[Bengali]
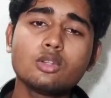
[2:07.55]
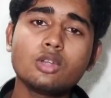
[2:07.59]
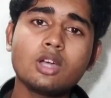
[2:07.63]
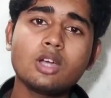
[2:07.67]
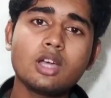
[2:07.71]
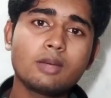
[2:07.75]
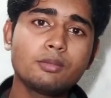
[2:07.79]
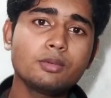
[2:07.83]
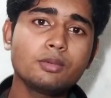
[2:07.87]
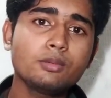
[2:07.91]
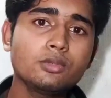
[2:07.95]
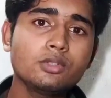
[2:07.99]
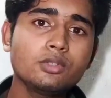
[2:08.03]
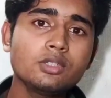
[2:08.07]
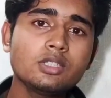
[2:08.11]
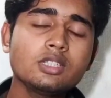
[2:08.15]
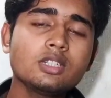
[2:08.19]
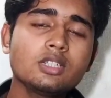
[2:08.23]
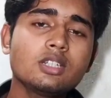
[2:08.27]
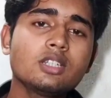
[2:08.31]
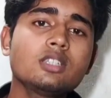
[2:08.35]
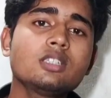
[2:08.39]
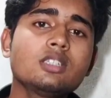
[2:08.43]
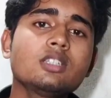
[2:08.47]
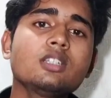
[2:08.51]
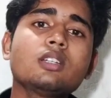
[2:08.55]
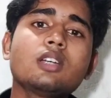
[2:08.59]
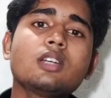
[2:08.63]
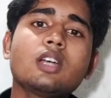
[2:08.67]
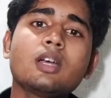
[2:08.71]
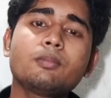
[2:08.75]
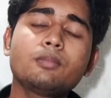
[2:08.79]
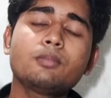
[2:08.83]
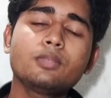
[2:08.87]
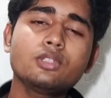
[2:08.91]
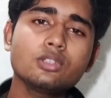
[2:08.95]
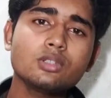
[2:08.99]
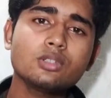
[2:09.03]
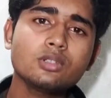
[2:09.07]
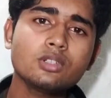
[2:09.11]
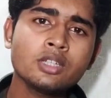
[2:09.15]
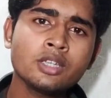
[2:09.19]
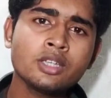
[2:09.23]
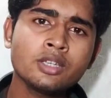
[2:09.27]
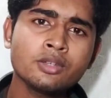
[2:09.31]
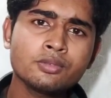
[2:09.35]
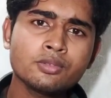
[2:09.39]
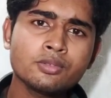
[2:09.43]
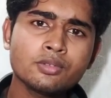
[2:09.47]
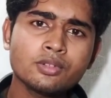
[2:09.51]
তো আমি বলছি এটাই যে আপনি যখন
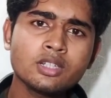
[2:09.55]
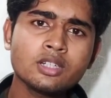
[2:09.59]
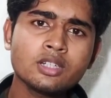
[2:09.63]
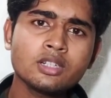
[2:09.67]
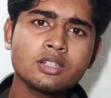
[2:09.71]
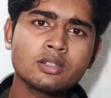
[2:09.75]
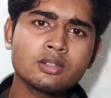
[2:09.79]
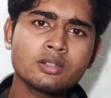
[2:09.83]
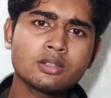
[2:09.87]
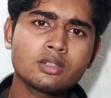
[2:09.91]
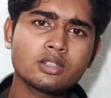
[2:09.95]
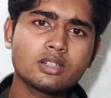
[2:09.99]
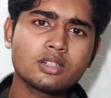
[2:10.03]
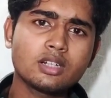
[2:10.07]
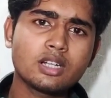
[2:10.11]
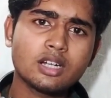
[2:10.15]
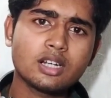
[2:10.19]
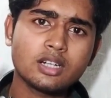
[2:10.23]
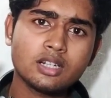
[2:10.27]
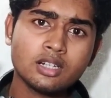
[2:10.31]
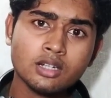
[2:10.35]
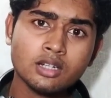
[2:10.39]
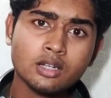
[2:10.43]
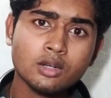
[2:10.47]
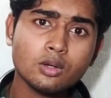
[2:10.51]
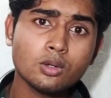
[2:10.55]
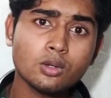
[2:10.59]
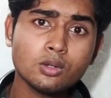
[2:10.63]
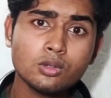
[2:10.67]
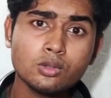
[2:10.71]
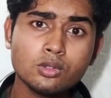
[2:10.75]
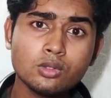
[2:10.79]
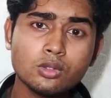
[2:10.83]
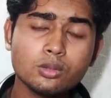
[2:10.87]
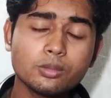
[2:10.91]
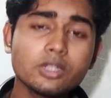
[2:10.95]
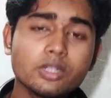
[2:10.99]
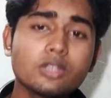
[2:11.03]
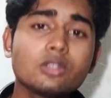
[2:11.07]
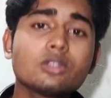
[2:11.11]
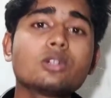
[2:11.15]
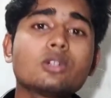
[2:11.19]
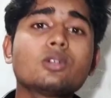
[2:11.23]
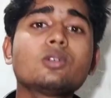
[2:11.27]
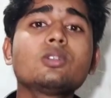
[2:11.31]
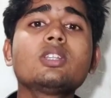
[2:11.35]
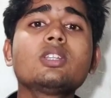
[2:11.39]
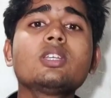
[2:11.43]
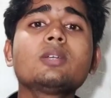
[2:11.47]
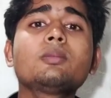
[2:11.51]
এই ফোনের ডাটাটা অন করবেন
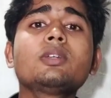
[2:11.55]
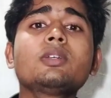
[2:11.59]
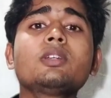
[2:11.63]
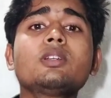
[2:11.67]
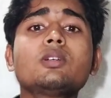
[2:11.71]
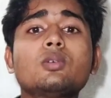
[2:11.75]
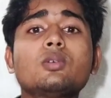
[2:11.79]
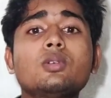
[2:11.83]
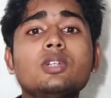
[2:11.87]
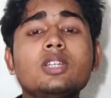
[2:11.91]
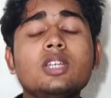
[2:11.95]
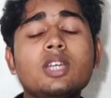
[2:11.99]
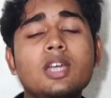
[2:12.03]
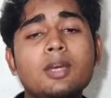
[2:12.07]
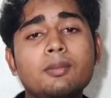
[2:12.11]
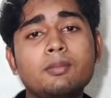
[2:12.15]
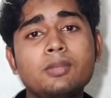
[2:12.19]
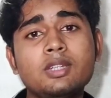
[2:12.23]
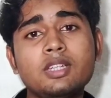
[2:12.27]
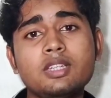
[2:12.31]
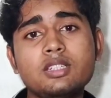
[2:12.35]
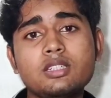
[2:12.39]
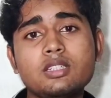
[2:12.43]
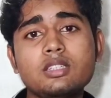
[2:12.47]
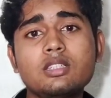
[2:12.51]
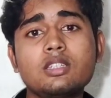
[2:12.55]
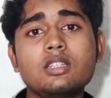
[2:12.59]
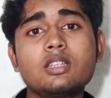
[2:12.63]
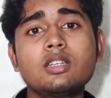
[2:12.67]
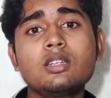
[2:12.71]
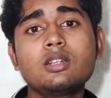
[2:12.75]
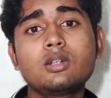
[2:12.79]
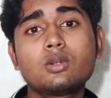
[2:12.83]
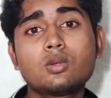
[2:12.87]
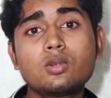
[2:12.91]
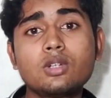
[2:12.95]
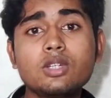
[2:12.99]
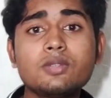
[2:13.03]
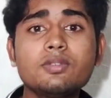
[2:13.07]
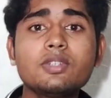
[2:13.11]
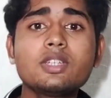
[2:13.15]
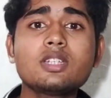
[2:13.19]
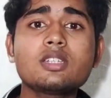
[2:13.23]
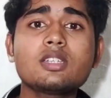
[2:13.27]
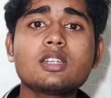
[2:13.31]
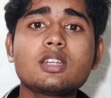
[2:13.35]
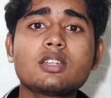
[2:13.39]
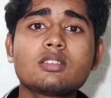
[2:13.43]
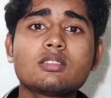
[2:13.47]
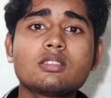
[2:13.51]
তখন দেখবেন ওই অ্যাপ্লিকেশন থেকে
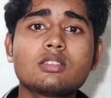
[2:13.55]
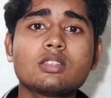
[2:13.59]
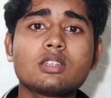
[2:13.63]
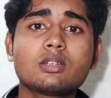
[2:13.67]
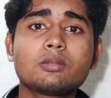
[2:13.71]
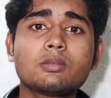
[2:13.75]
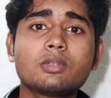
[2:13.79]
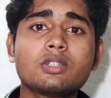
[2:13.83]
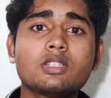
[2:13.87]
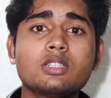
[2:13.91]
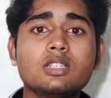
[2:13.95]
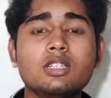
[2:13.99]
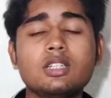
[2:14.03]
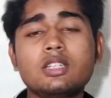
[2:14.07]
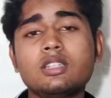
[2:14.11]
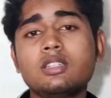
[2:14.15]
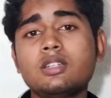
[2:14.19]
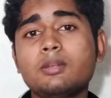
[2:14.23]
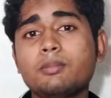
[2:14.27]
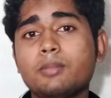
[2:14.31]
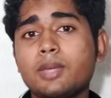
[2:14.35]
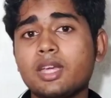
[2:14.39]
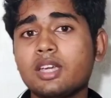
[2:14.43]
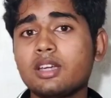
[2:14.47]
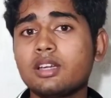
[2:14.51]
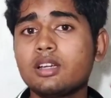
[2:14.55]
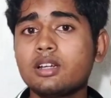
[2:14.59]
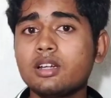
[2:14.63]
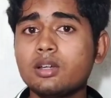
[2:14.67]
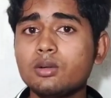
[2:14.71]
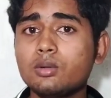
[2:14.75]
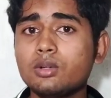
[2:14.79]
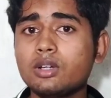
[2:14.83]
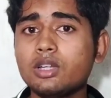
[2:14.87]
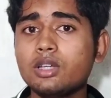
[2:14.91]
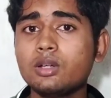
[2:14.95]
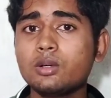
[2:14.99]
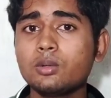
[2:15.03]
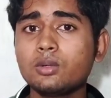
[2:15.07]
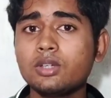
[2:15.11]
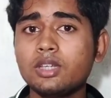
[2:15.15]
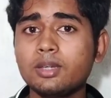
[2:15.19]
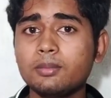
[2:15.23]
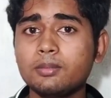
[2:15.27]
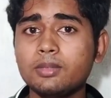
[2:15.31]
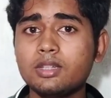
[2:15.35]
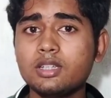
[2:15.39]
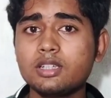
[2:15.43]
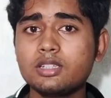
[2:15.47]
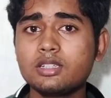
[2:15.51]
নোটিফিকেশান আসতে থাকবে সেক্ষেত্রে ব্যাকগ্রাউন্ডে ওই
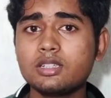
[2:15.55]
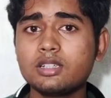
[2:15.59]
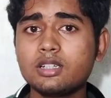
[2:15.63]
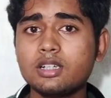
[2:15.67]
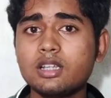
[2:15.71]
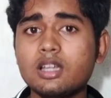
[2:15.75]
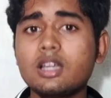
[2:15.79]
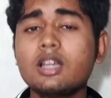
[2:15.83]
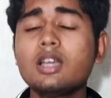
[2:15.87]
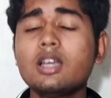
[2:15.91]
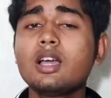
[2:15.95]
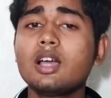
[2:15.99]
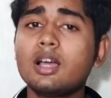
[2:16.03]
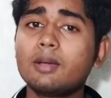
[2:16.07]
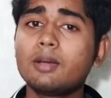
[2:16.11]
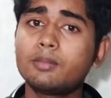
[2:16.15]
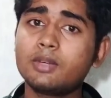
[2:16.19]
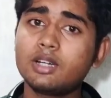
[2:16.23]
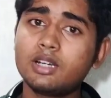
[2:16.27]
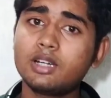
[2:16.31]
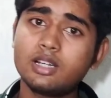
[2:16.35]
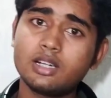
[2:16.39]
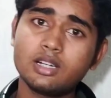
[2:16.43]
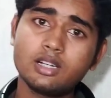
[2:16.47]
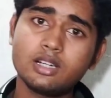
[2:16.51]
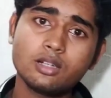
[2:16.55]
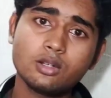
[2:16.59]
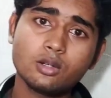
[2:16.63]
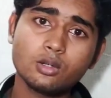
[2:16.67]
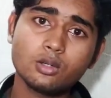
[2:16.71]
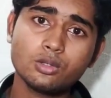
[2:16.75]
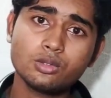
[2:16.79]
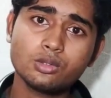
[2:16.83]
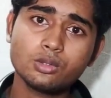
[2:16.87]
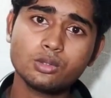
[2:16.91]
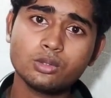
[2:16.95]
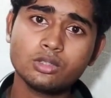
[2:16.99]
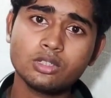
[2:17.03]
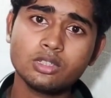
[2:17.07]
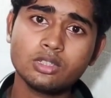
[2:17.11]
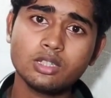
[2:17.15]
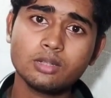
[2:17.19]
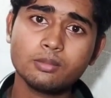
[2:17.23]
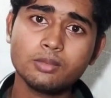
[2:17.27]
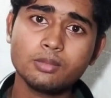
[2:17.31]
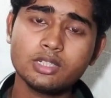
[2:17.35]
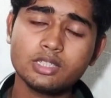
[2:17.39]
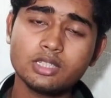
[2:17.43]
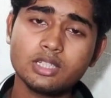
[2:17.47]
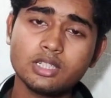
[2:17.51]
অ্যাপ্লিকেশানটা আপনার ডাটা খরচ করতে
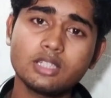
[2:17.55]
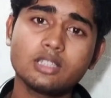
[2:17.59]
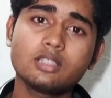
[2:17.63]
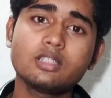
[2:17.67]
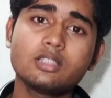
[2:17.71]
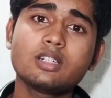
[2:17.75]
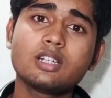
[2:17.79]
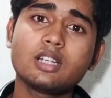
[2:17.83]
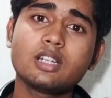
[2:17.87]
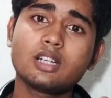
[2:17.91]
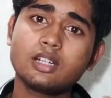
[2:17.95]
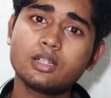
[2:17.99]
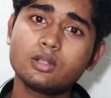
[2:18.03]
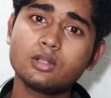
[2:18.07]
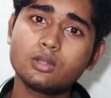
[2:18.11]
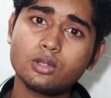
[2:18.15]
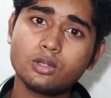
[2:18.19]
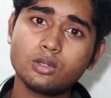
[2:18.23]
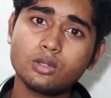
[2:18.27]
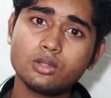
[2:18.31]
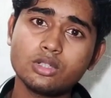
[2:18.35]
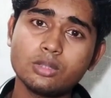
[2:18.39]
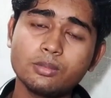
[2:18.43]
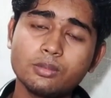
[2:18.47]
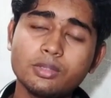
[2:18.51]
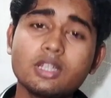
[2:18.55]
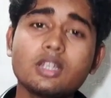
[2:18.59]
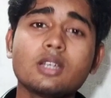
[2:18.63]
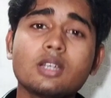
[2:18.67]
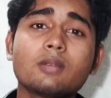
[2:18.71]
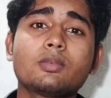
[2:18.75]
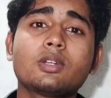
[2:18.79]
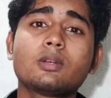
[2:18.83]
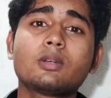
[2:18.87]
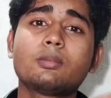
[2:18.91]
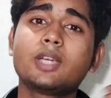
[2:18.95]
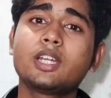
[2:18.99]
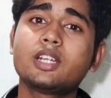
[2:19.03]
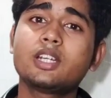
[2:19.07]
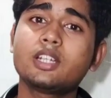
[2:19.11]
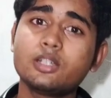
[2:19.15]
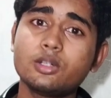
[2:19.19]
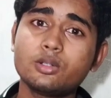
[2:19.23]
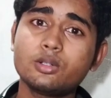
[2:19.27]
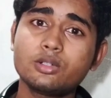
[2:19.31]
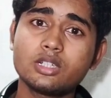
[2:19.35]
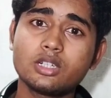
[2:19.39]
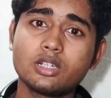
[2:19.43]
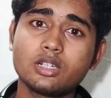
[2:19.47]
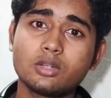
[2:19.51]
থাকবে সেক্ষেত্রে ডাটাও খরচ হবে আপনার
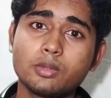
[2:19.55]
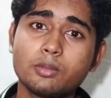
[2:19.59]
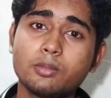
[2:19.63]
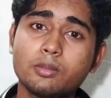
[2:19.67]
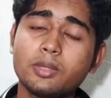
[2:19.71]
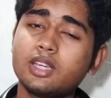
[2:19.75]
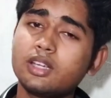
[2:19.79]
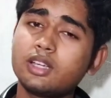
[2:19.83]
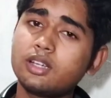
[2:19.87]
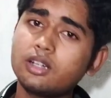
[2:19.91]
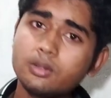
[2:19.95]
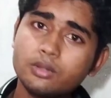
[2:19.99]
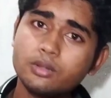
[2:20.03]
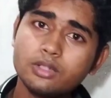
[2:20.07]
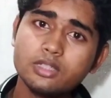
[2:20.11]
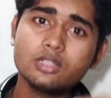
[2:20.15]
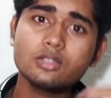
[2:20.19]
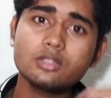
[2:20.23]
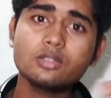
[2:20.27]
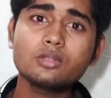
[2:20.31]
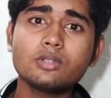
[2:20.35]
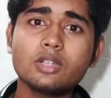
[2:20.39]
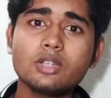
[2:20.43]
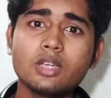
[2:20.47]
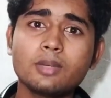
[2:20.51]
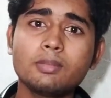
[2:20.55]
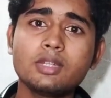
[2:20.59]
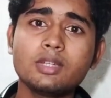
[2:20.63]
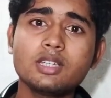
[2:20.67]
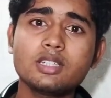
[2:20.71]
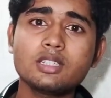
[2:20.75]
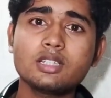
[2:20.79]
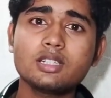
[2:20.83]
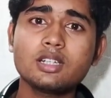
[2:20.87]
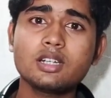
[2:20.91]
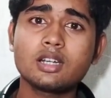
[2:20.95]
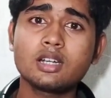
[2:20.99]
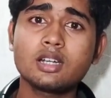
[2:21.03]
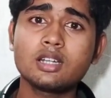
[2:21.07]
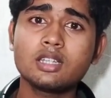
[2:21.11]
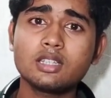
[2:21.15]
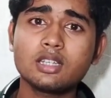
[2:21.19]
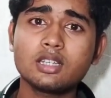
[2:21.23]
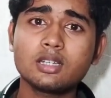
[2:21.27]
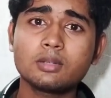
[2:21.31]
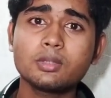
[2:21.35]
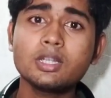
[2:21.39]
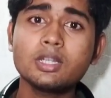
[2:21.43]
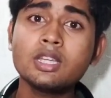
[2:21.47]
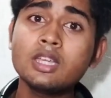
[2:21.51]
ব্যাটারিও ড্রেন হবে ব্যাকগ্রাউন্ডে যেহেতু অ্যাপ্লিকেশনটা রানিং
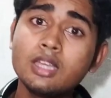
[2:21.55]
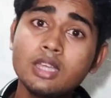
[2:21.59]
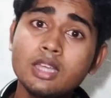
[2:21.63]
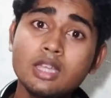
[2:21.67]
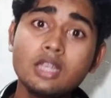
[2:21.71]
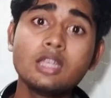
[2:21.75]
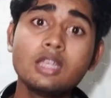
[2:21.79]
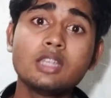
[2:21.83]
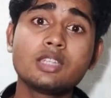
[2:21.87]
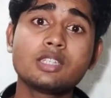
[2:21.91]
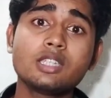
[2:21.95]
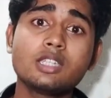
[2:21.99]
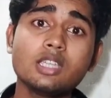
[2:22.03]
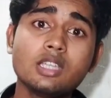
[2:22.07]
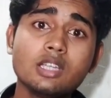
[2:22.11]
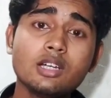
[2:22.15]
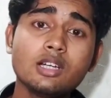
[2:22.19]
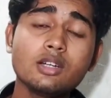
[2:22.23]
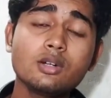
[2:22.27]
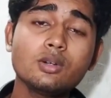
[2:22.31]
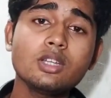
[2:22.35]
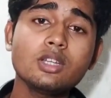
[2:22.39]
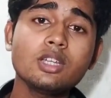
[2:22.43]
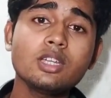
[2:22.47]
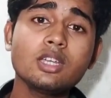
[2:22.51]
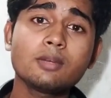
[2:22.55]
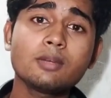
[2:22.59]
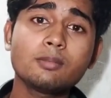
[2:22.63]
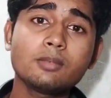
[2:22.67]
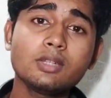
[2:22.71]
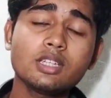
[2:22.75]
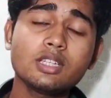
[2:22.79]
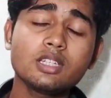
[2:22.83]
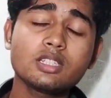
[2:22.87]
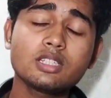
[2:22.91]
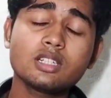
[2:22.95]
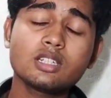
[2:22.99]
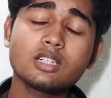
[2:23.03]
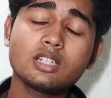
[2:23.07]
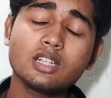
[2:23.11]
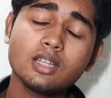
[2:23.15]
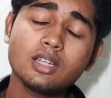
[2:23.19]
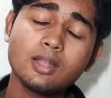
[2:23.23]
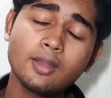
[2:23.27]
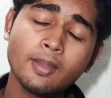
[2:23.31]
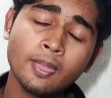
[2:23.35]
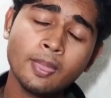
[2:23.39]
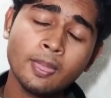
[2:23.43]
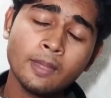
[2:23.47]
থাকবে সেই কারণে অ্যাপ্লিকেশনটা